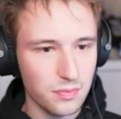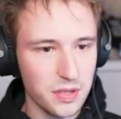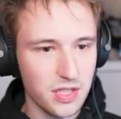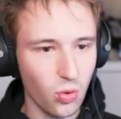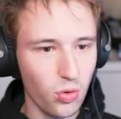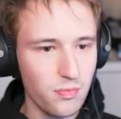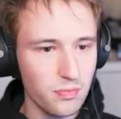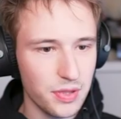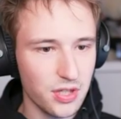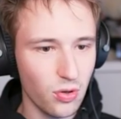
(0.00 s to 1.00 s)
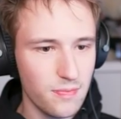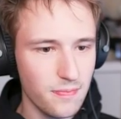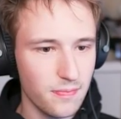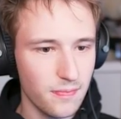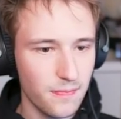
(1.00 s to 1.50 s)
Bin ich oben? Bin ich oben?
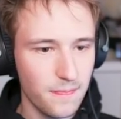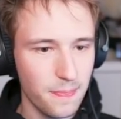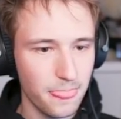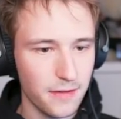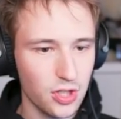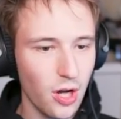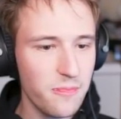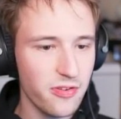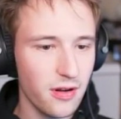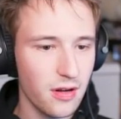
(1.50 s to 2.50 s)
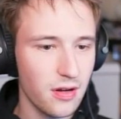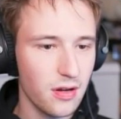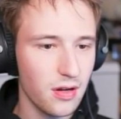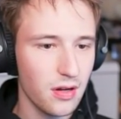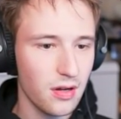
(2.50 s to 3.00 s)
Knopf?
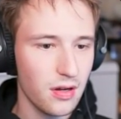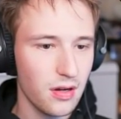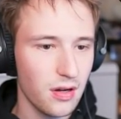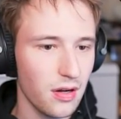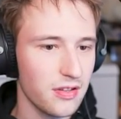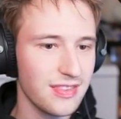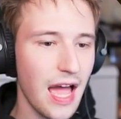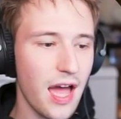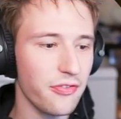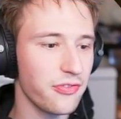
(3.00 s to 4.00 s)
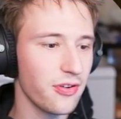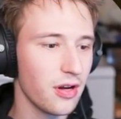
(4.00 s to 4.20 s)
Death!